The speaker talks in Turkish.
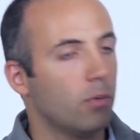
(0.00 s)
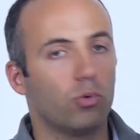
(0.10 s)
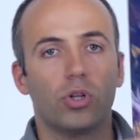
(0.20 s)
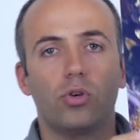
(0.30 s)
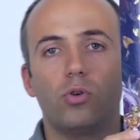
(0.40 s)

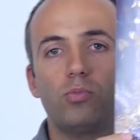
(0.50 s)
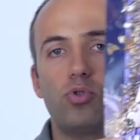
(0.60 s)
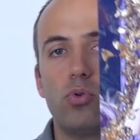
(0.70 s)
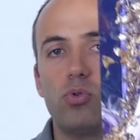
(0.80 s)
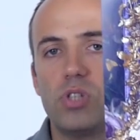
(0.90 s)
Burada
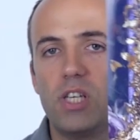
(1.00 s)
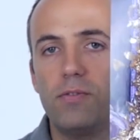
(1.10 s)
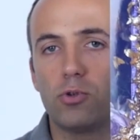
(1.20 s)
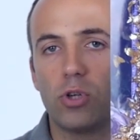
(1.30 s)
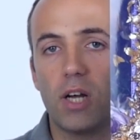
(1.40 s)
görmüş olduğunuz iki
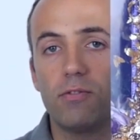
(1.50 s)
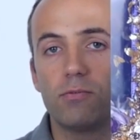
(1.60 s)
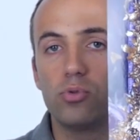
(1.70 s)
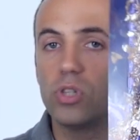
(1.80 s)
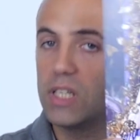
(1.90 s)

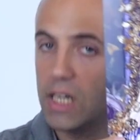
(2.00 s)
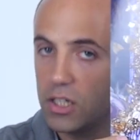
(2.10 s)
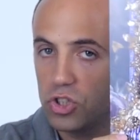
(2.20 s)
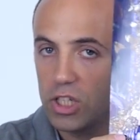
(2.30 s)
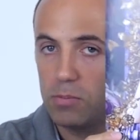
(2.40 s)
fotoğraf. Bunları
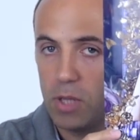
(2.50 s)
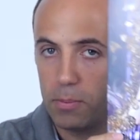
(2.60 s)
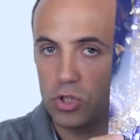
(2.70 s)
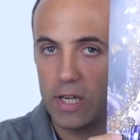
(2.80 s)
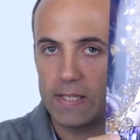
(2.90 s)
yakın çekim
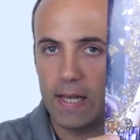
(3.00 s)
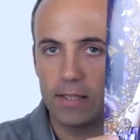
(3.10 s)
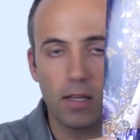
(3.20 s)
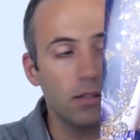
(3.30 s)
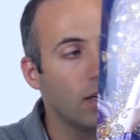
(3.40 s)
yapacağız
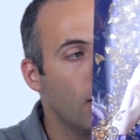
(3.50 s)
zaten.